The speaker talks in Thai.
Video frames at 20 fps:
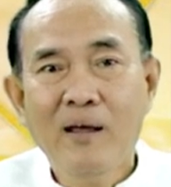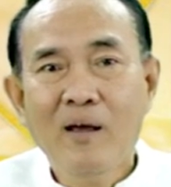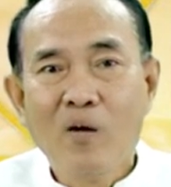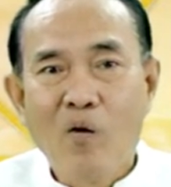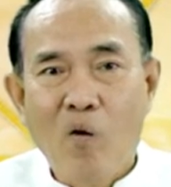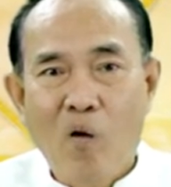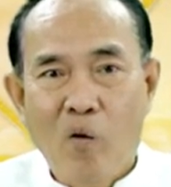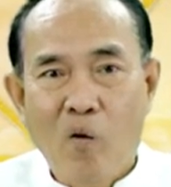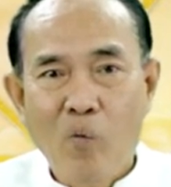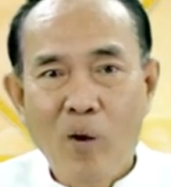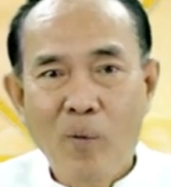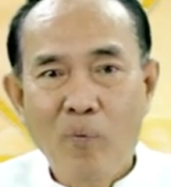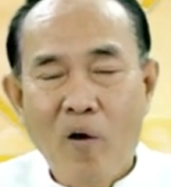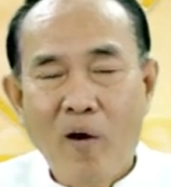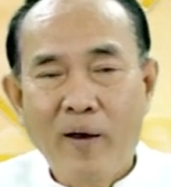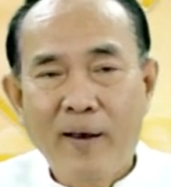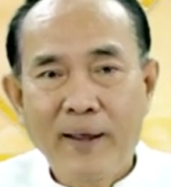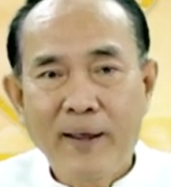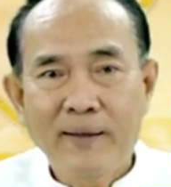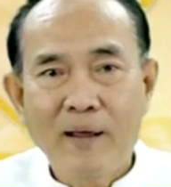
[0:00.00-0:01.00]
ขออวยพ
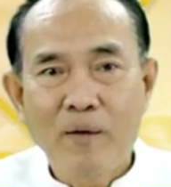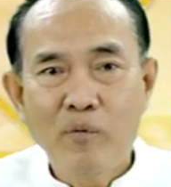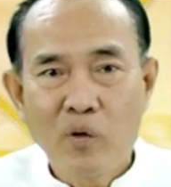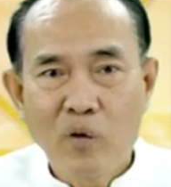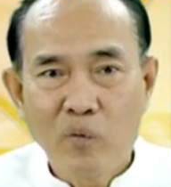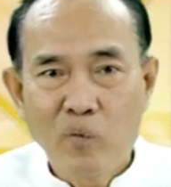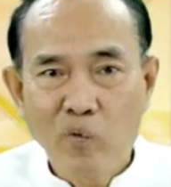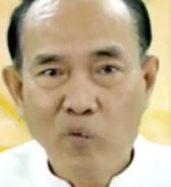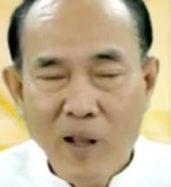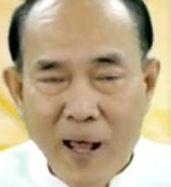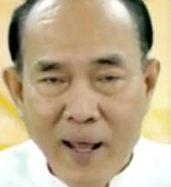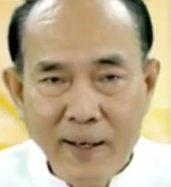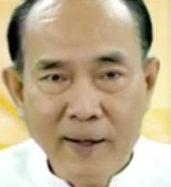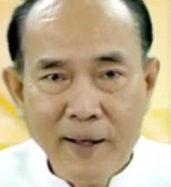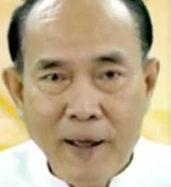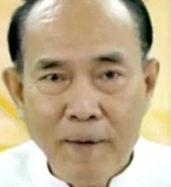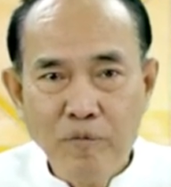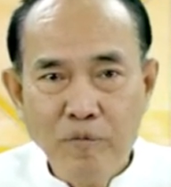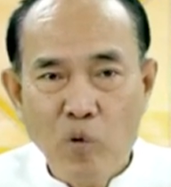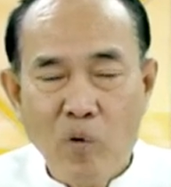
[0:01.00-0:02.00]
รให้ท่านผู้ชมทุกท่านนะ
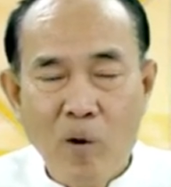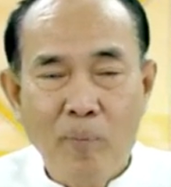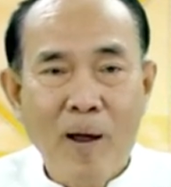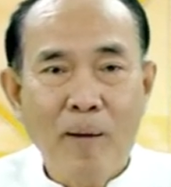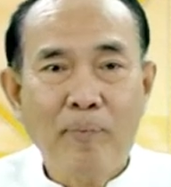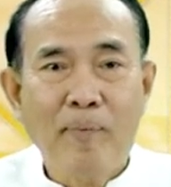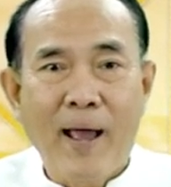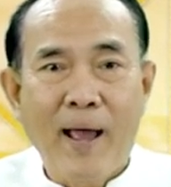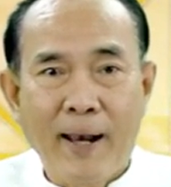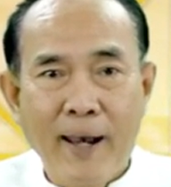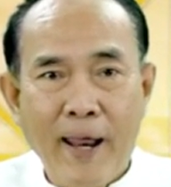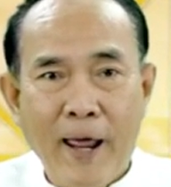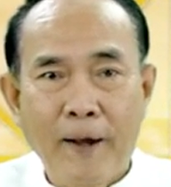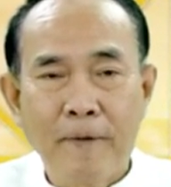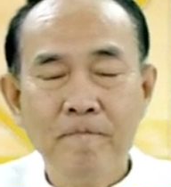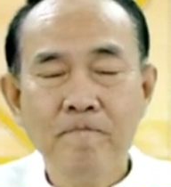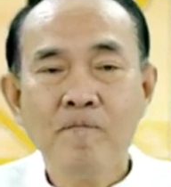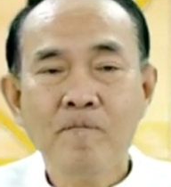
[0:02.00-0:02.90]
ครับ สุขภาพแข็งแรง